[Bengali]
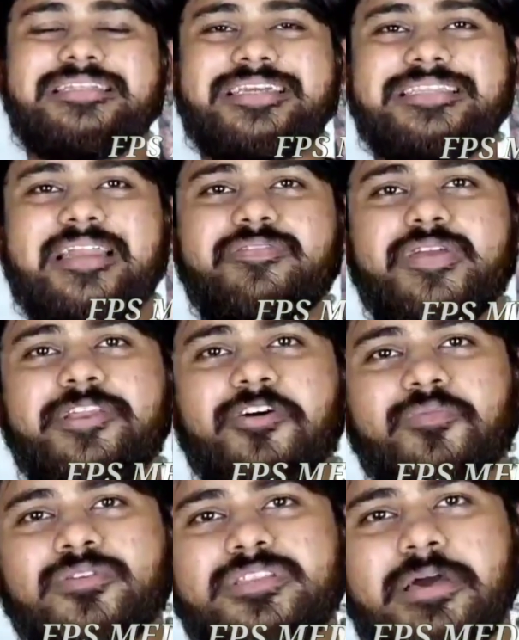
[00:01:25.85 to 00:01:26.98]
আজকে তার
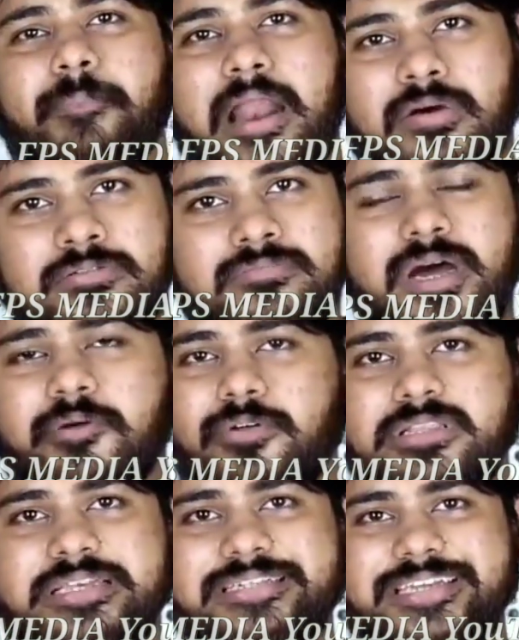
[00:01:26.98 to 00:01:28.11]
ভিডিওর মধ্যে বারংবার
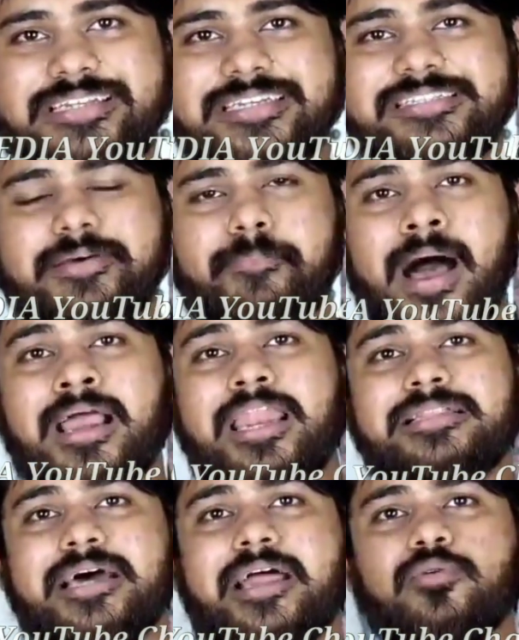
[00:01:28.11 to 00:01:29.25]
বলতে চেয়েছেন যে
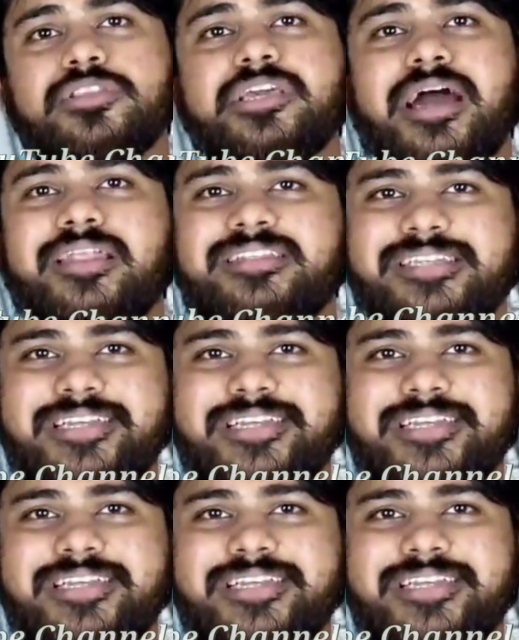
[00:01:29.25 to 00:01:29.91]
বাংলা তার অধিকার